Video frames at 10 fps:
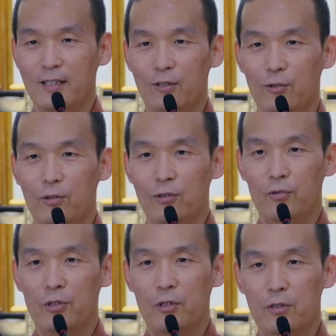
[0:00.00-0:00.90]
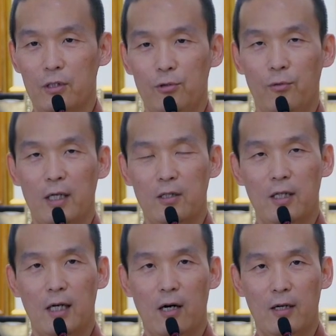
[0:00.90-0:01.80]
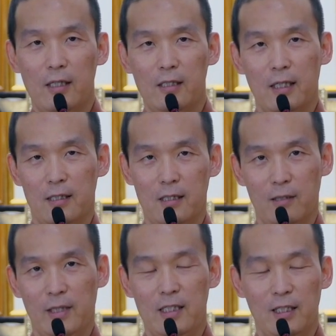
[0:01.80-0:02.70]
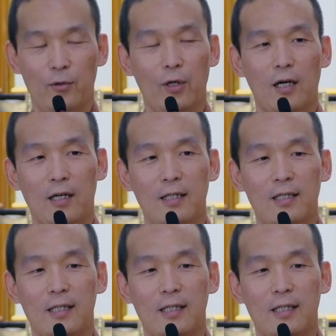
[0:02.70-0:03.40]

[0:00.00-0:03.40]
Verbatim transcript: 去休息去玩都很好啊。那既然车子没接我哈，